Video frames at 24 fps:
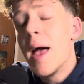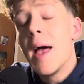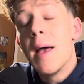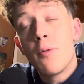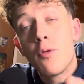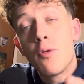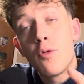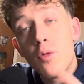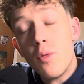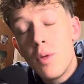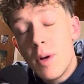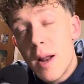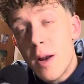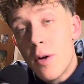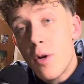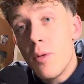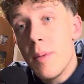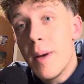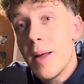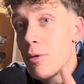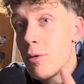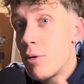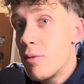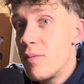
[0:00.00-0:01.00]

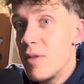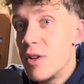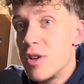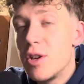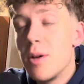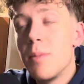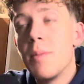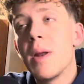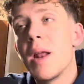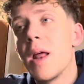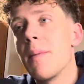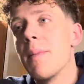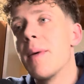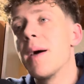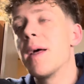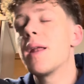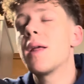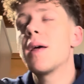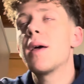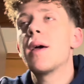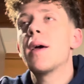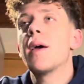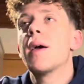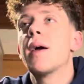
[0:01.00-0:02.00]
Sull'argomento invece
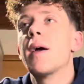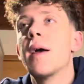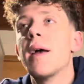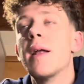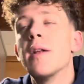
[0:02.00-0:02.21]
Bremer, eh,